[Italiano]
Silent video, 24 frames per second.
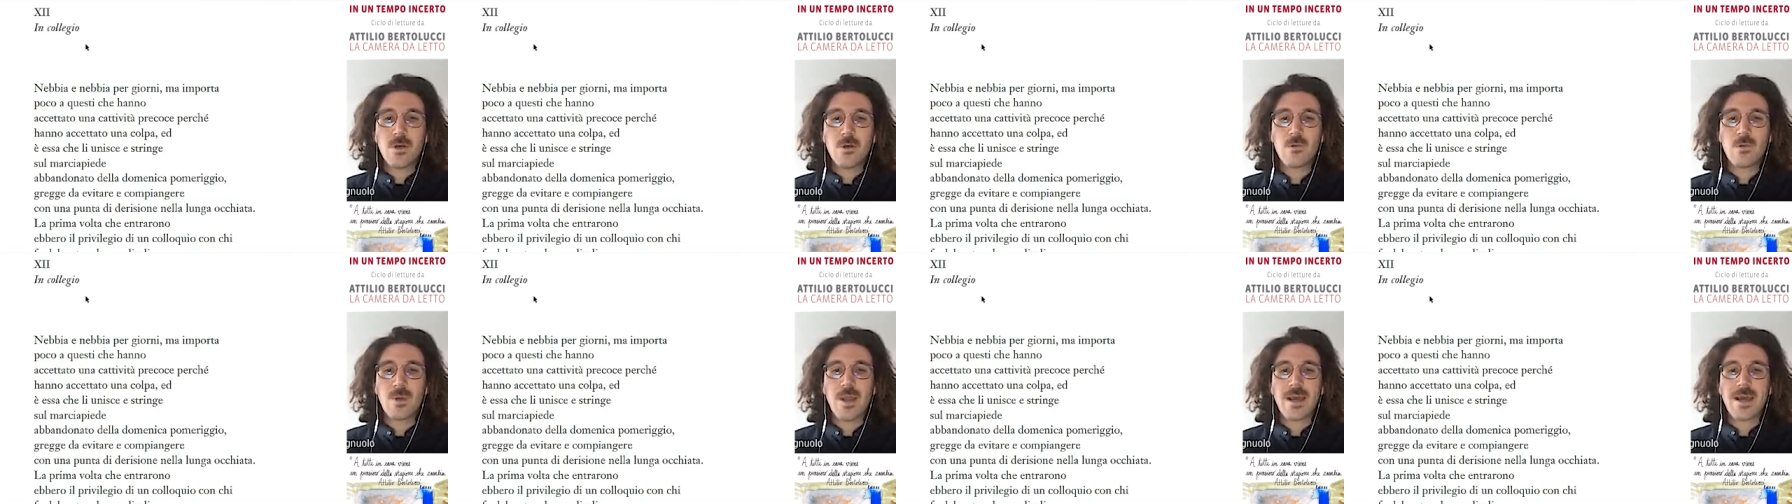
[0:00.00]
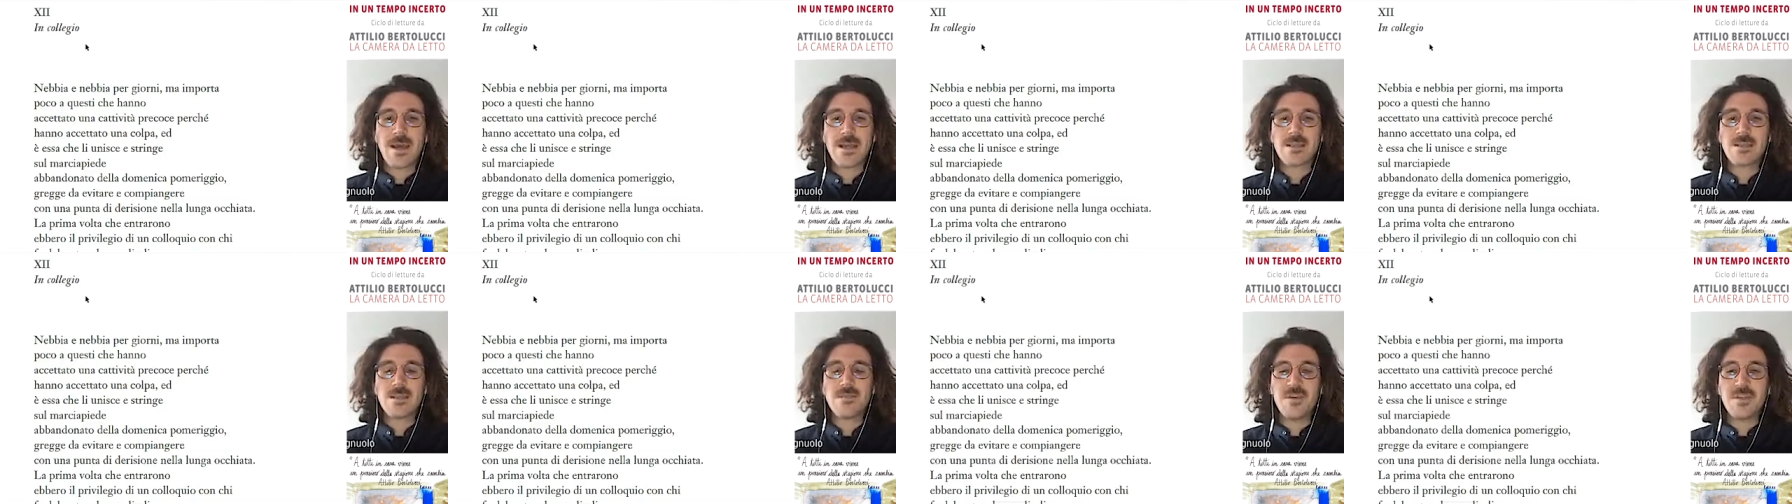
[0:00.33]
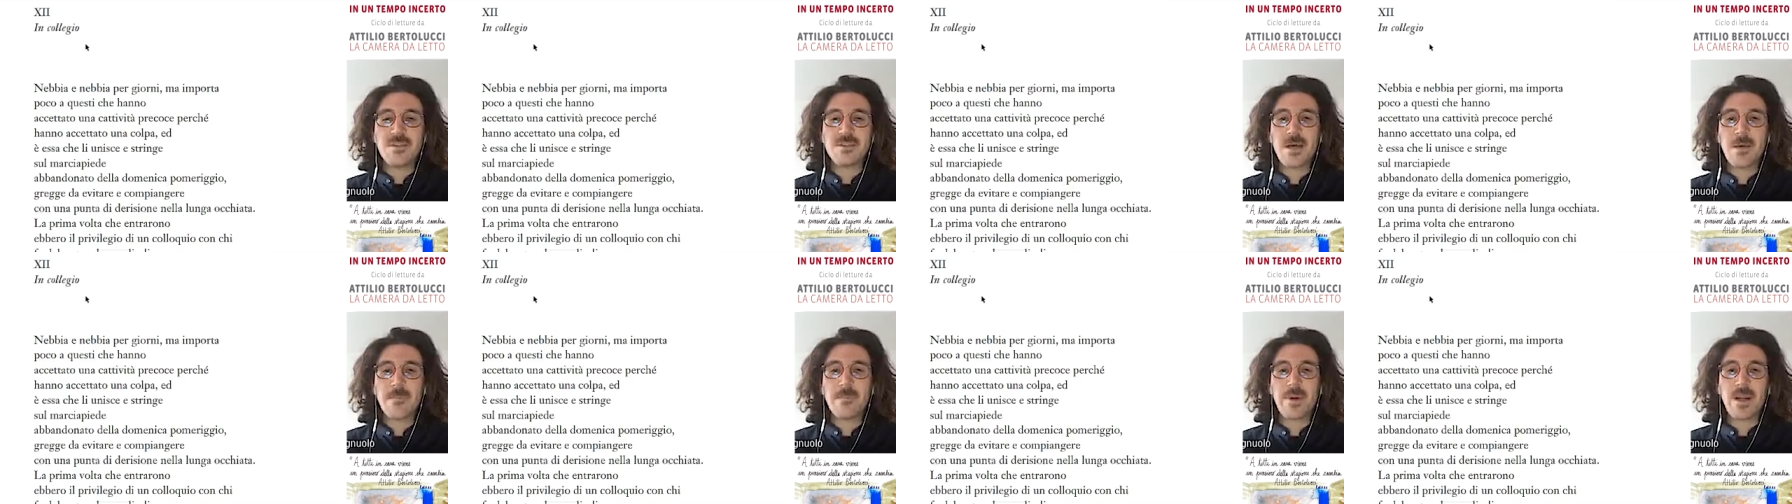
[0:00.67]
una
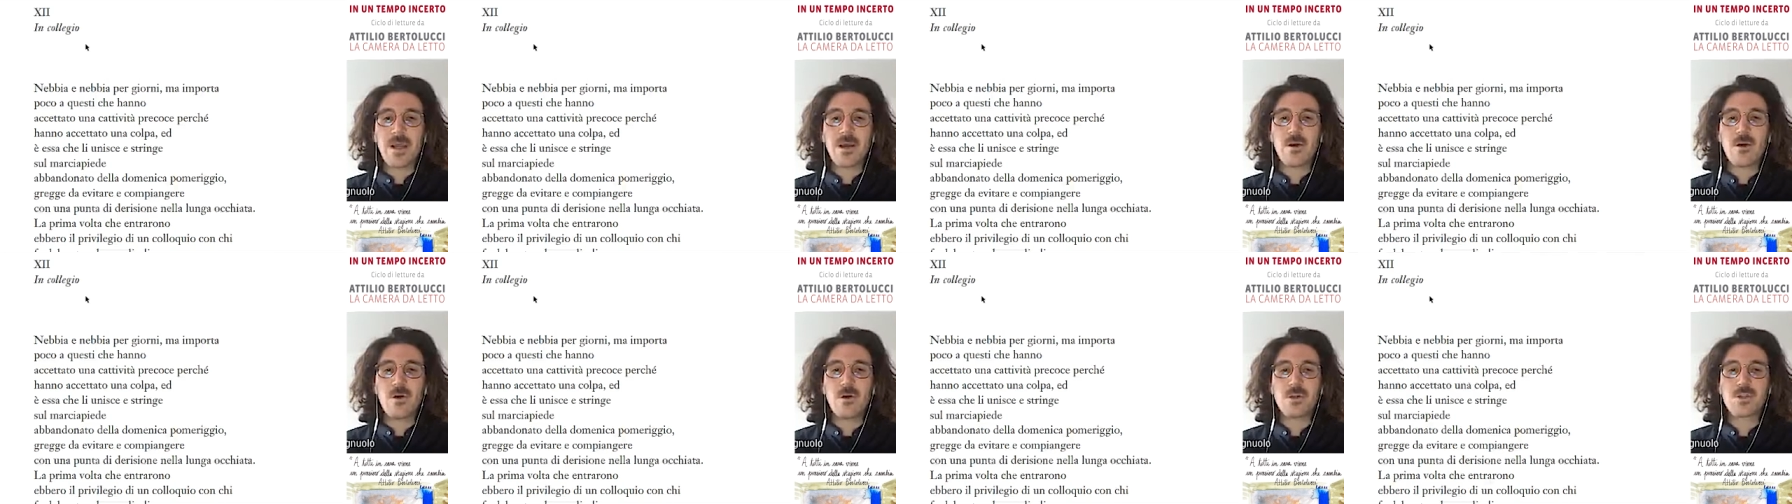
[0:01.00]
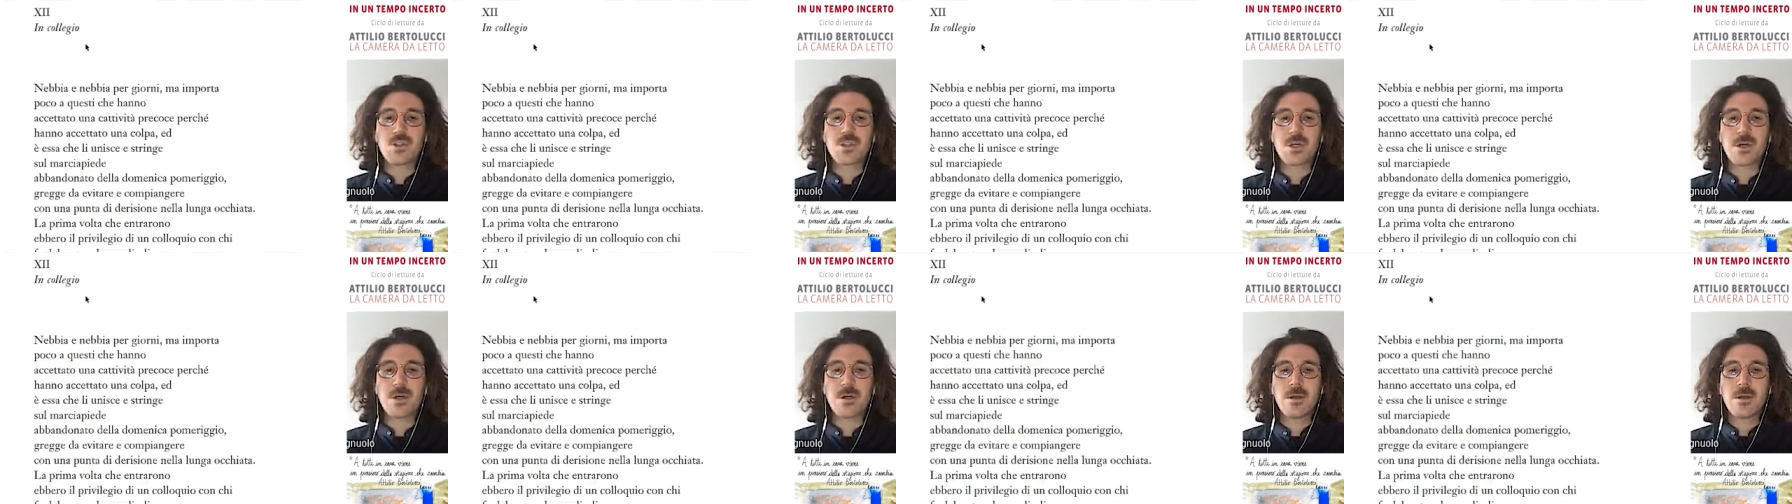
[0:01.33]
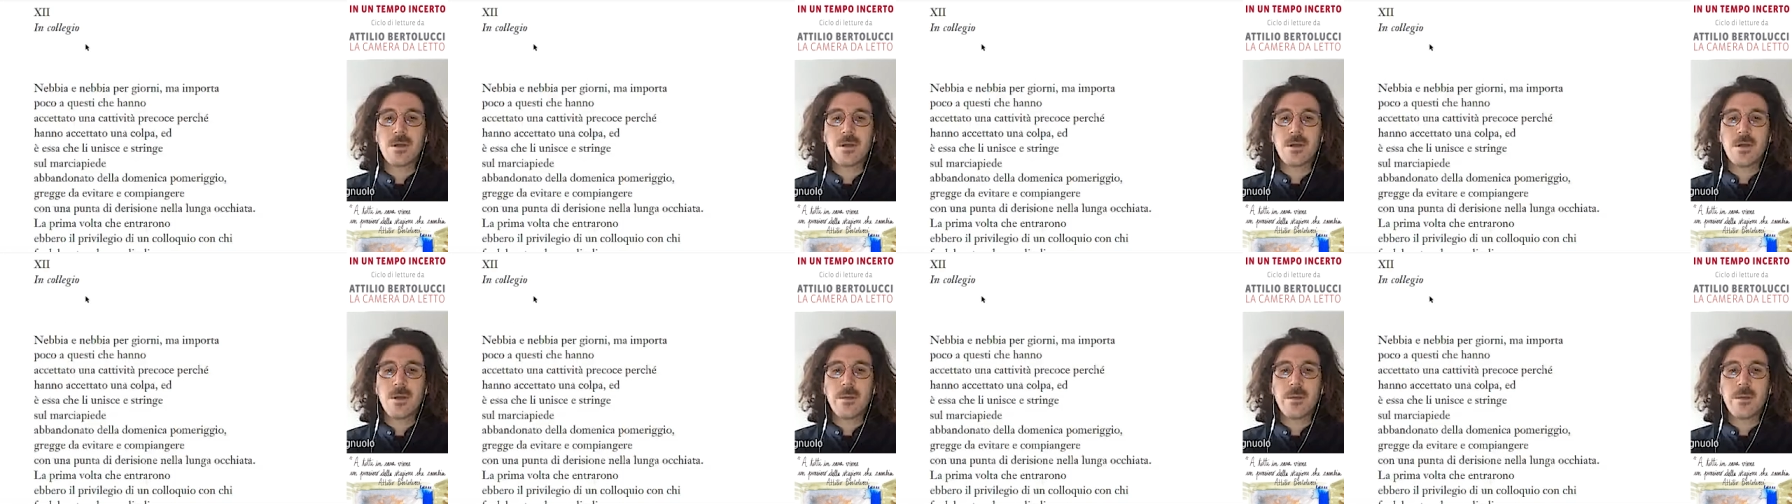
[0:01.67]
cattività precoce,